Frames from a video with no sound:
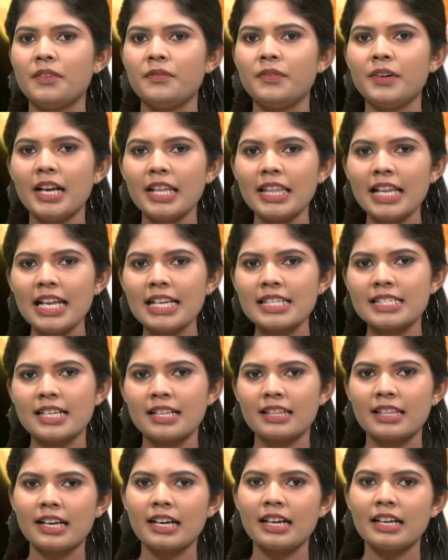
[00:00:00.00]
விடுதலை
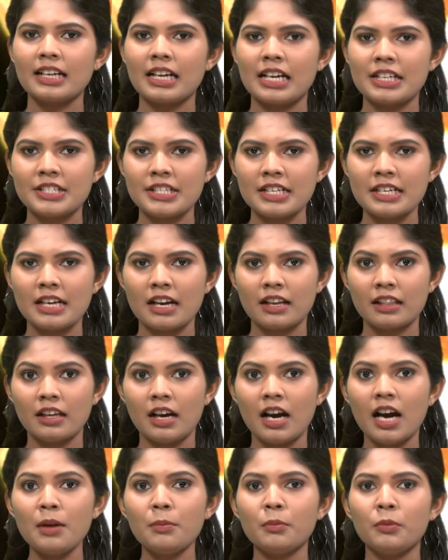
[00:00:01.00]
சிறுத்தைகள் கட்சியினர்
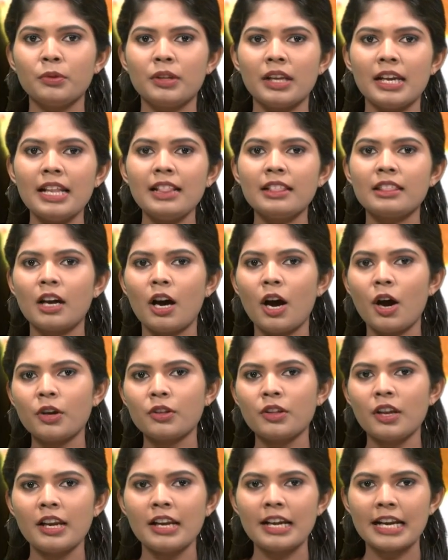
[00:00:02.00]
தான் முதலில்
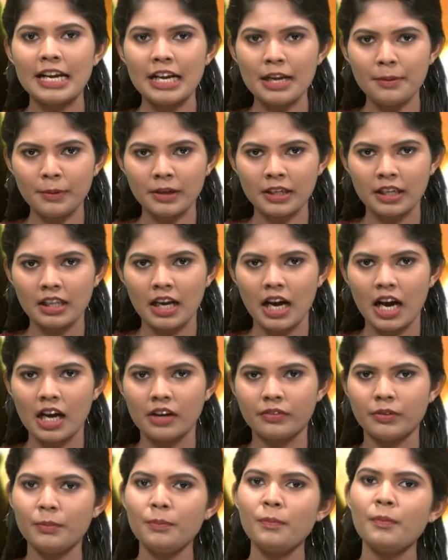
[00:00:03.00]
தாக்குதலில்
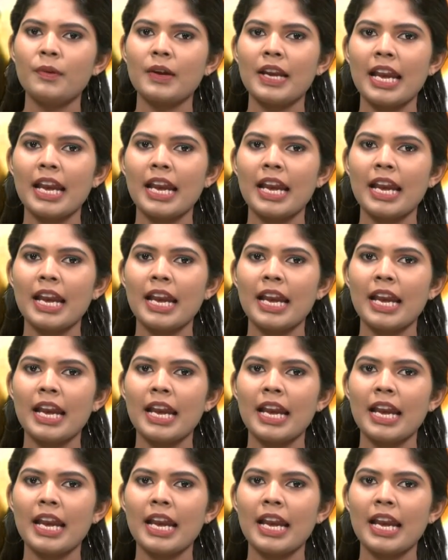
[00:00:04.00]
ஈடுபட்டதாகவும்